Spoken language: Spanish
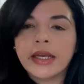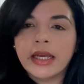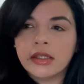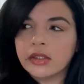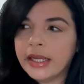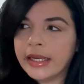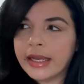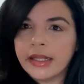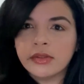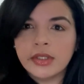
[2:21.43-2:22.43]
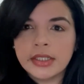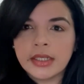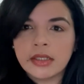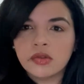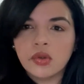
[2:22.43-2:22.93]
Eh, Anthony está
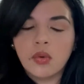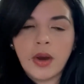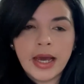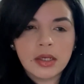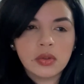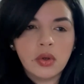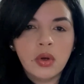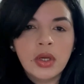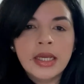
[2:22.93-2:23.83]
en su cuarto,